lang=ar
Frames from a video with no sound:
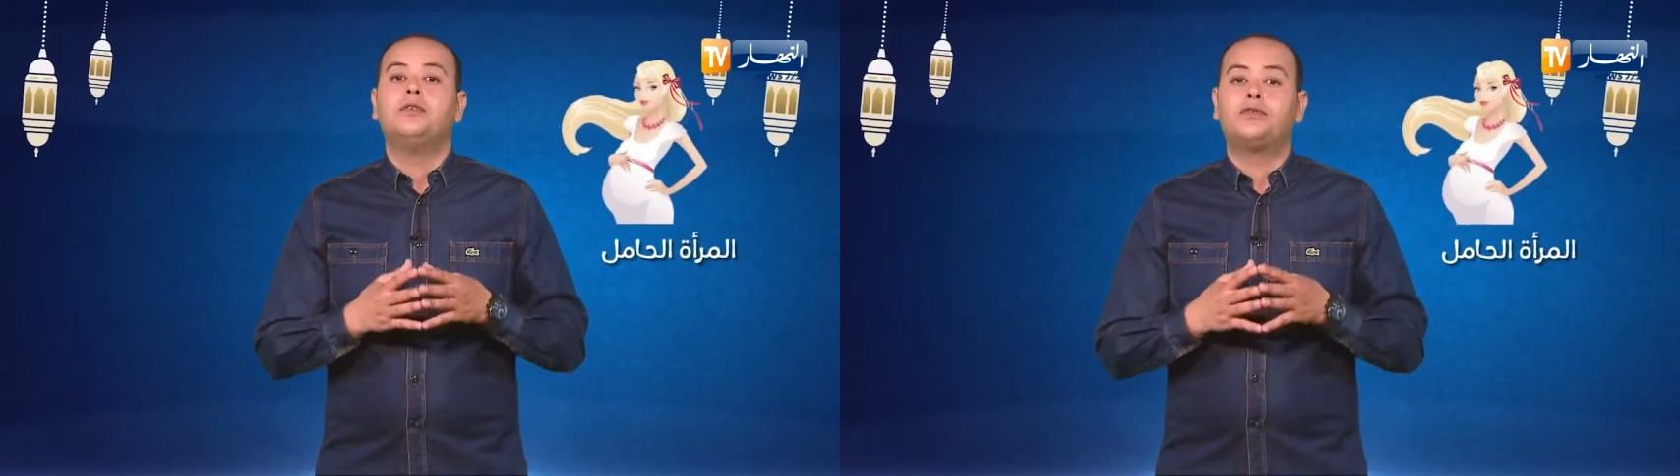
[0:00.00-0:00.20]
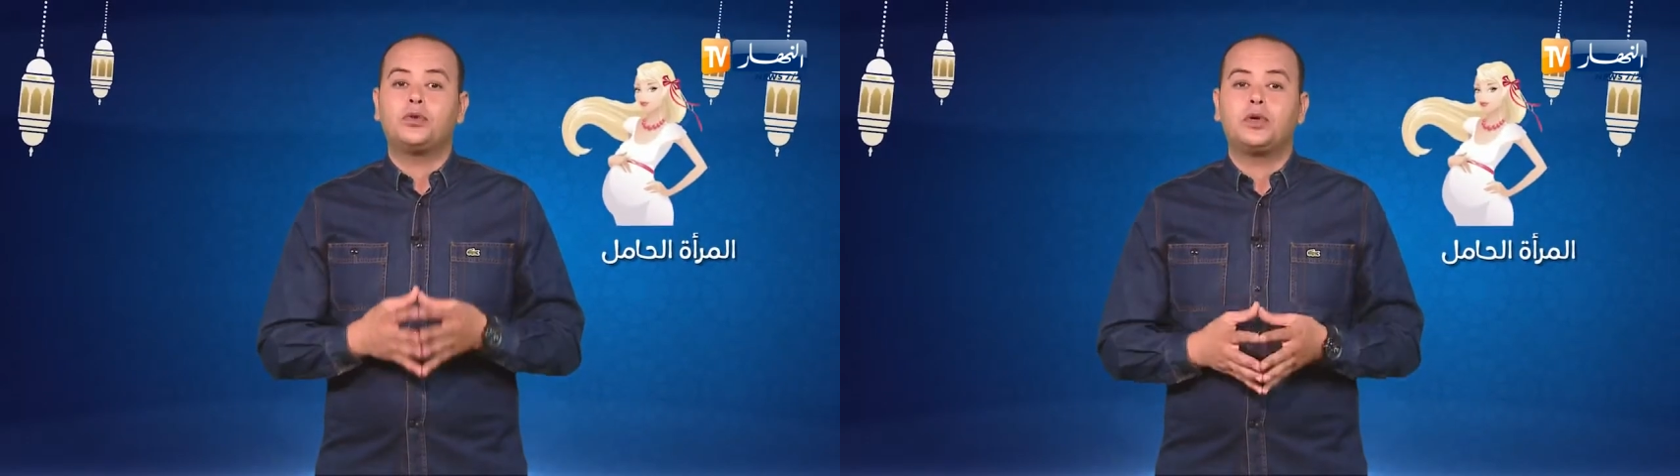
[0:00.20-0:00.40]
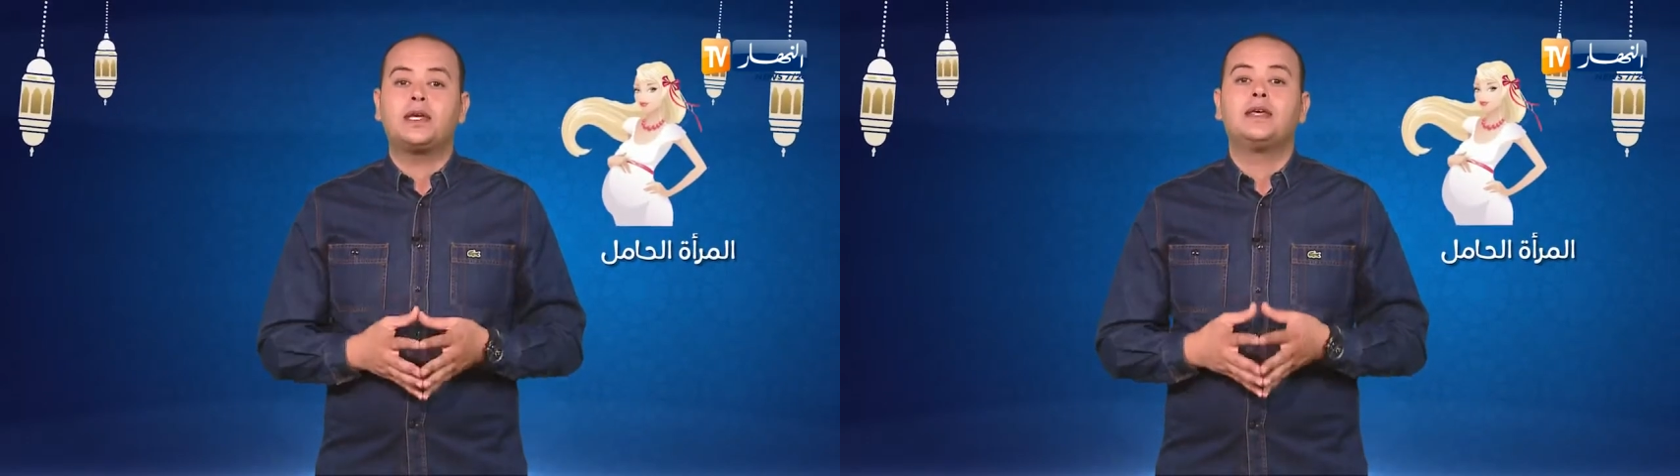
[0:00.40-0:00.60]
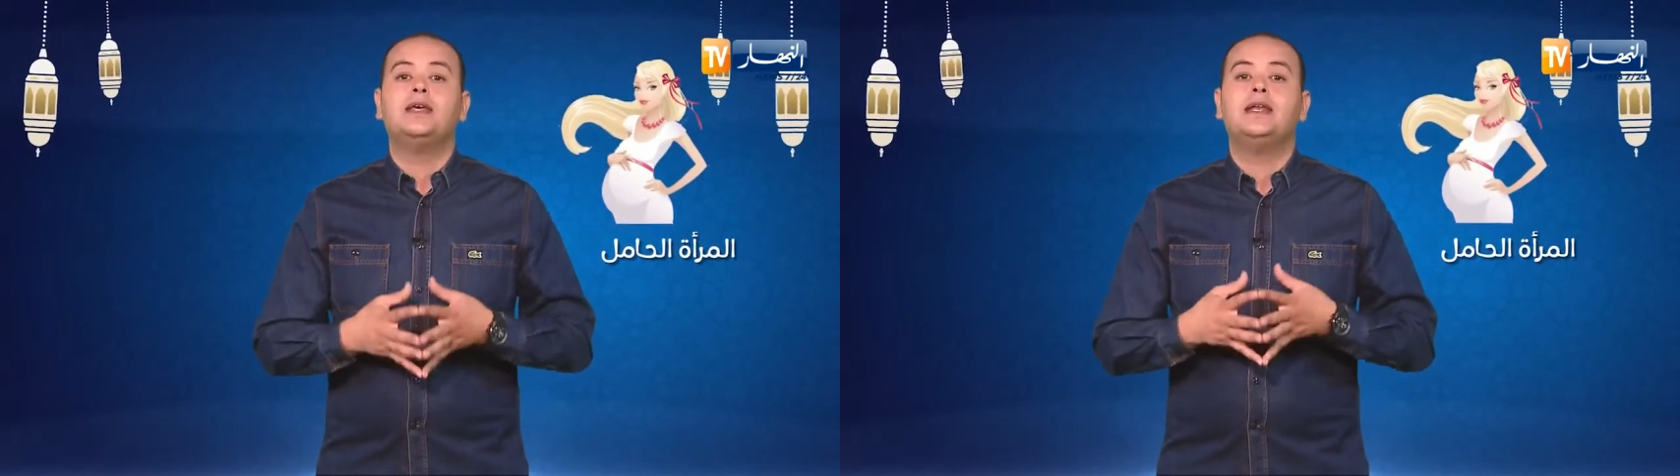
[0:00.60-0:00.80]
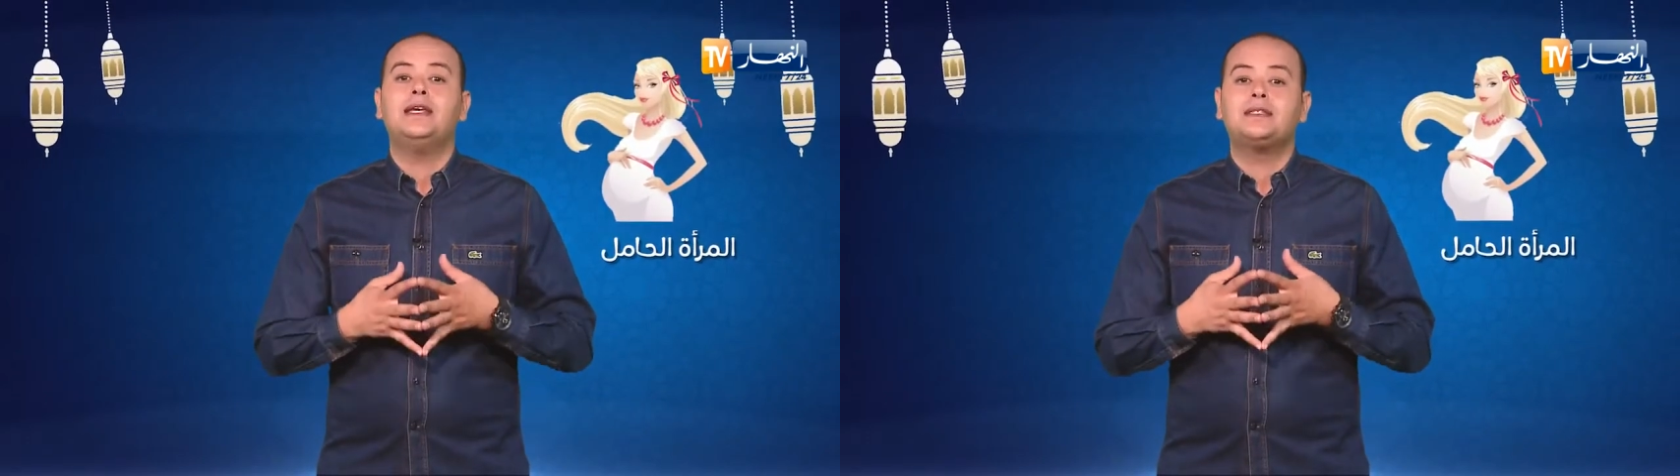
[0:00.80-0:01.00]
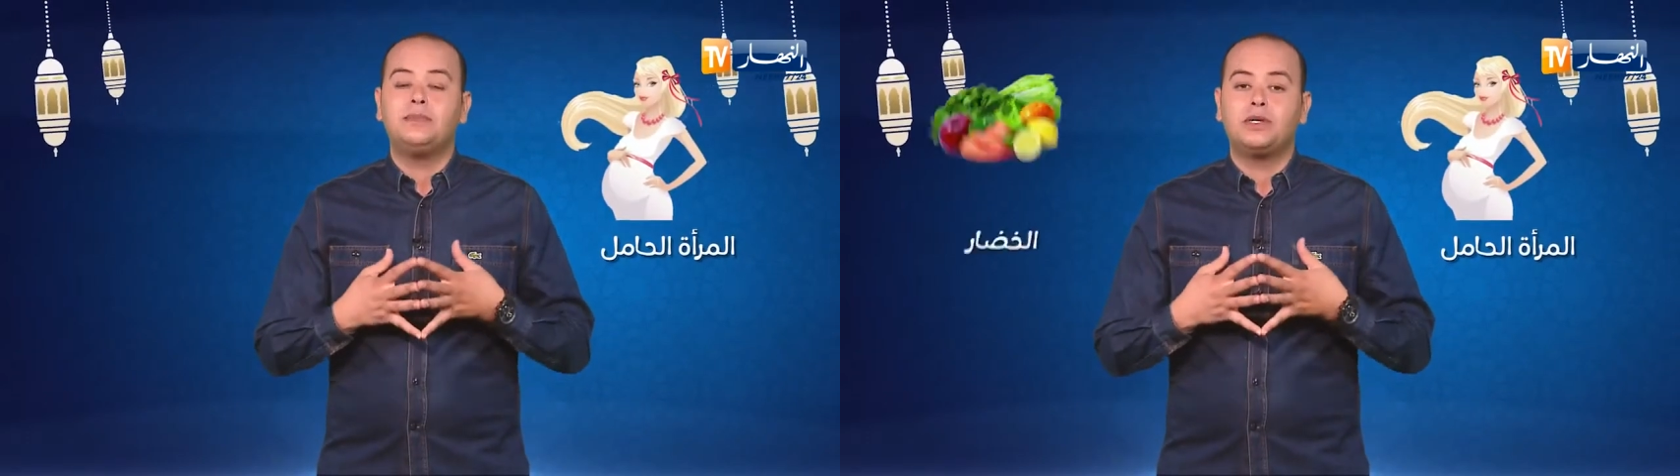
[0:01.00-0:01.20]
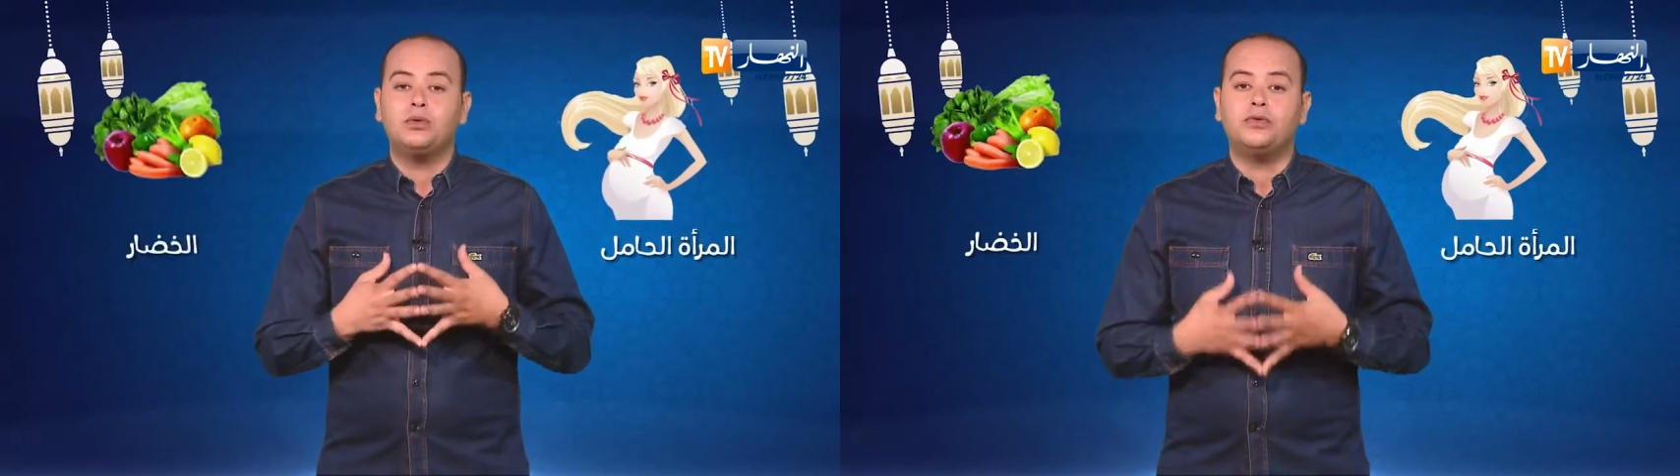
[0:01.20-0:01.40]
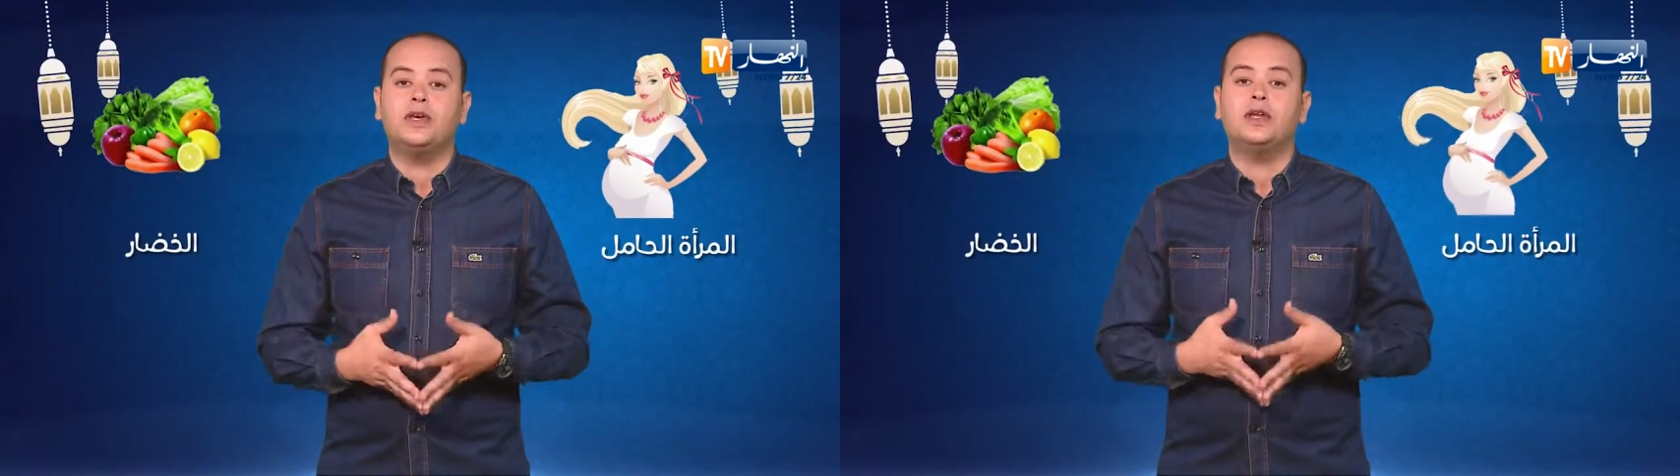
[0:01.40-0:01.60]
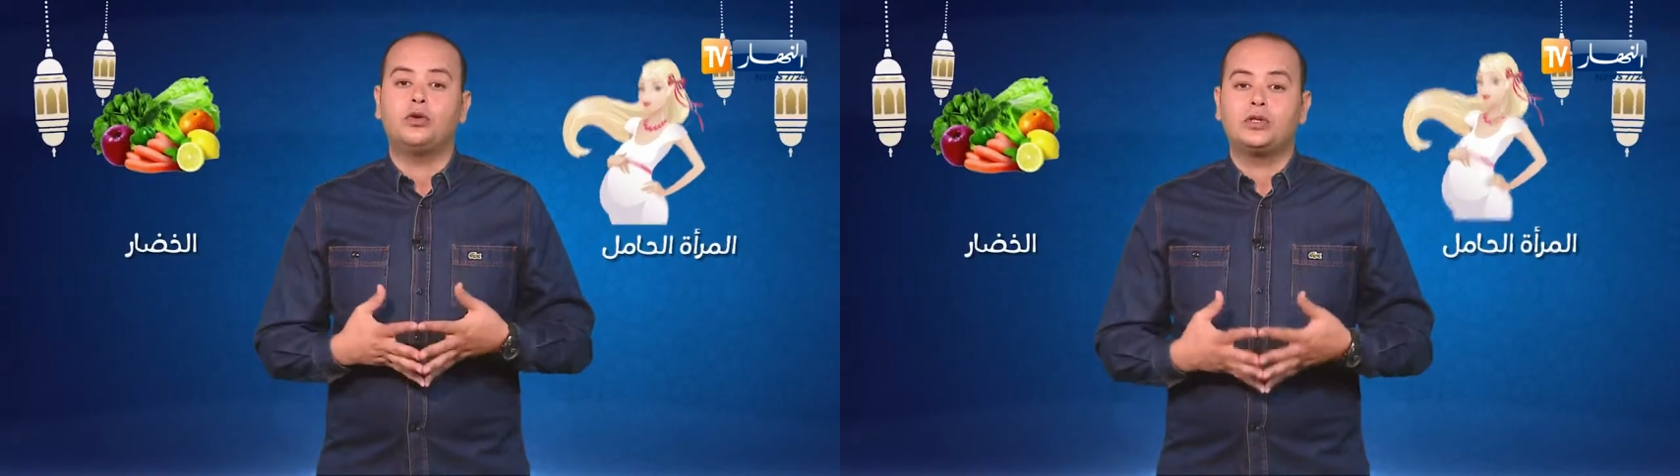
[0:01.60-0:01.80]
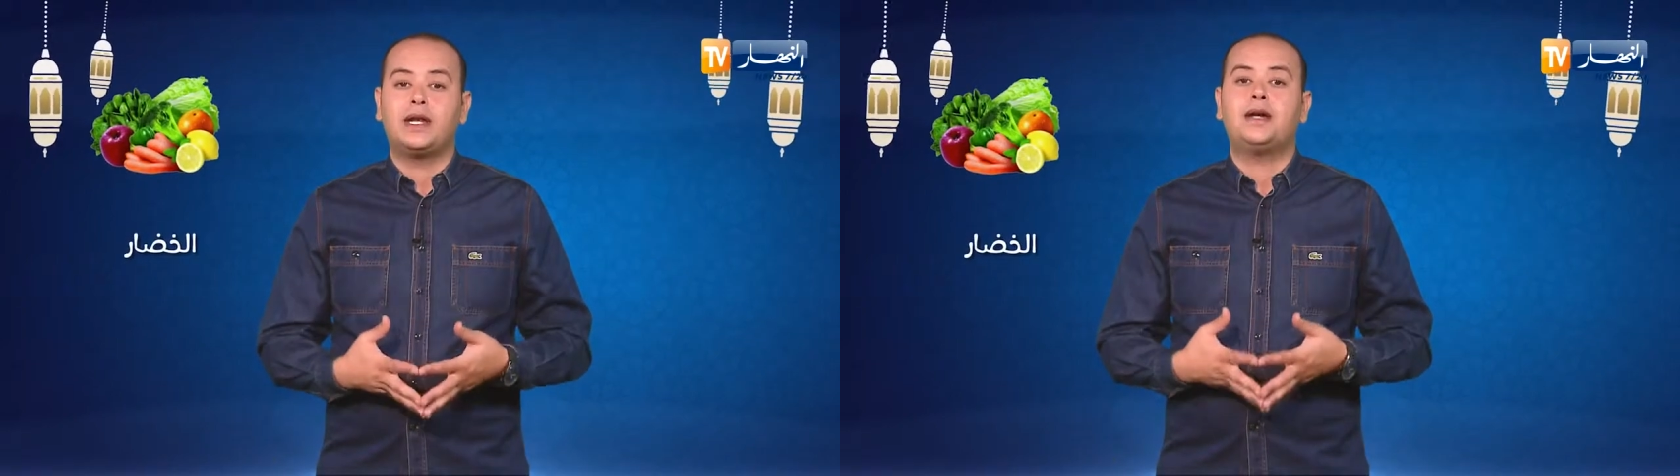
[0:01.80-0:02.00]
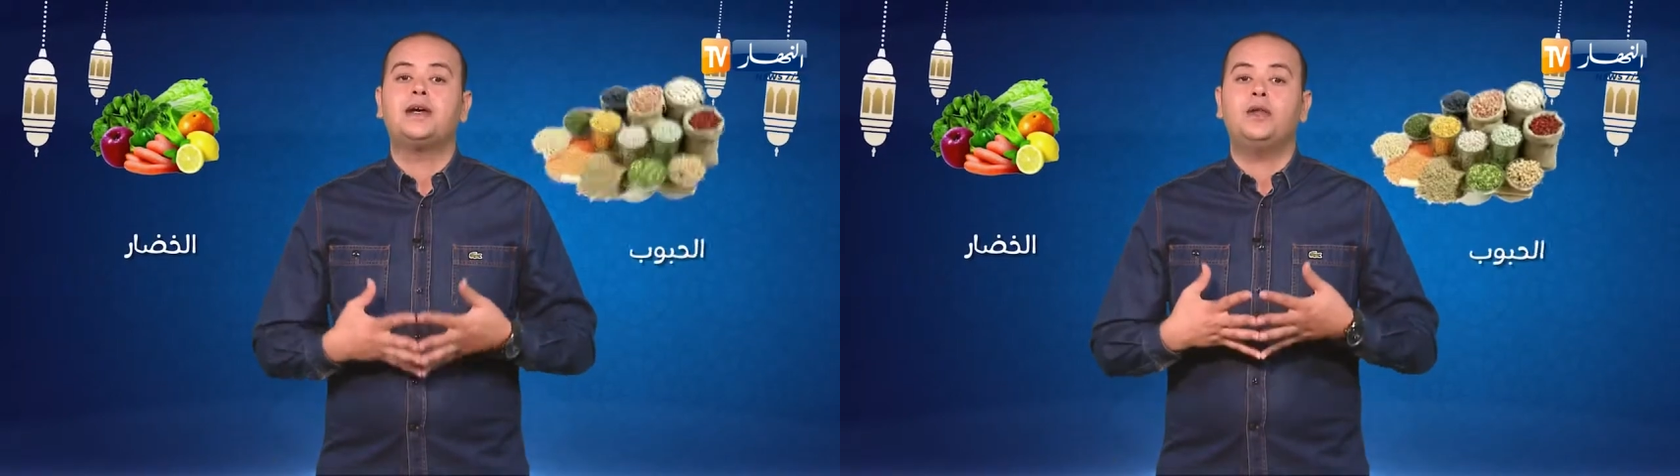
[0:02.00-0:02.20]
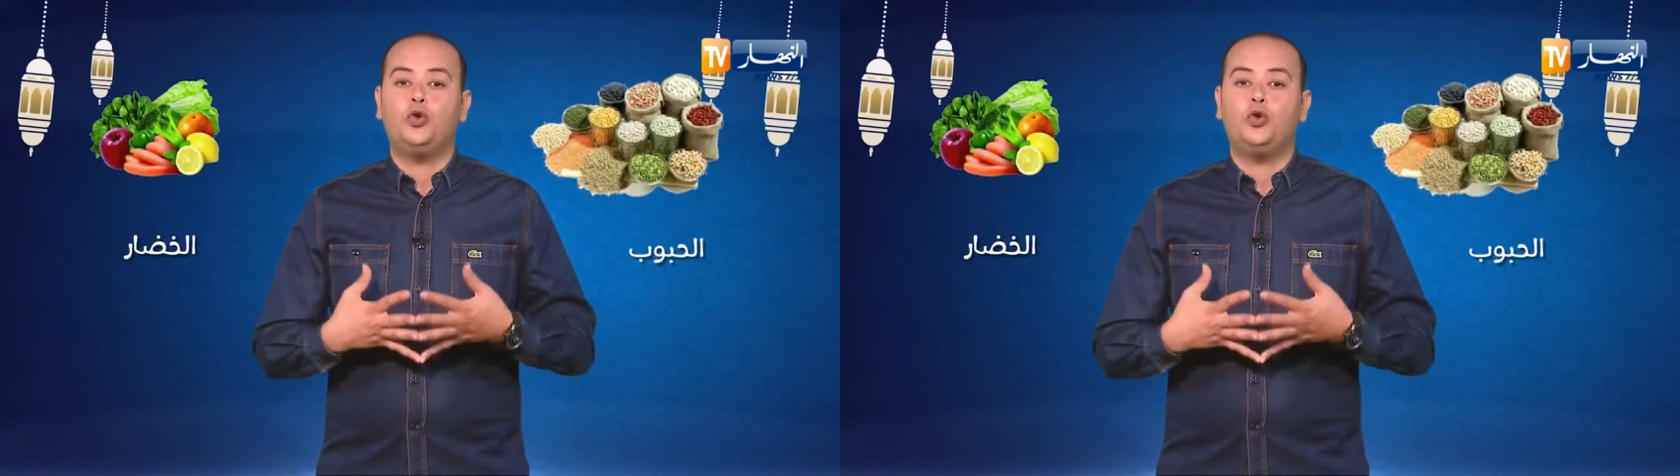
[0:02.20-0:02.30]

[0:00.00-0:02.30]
فطورك لازم يكون فيه الخضره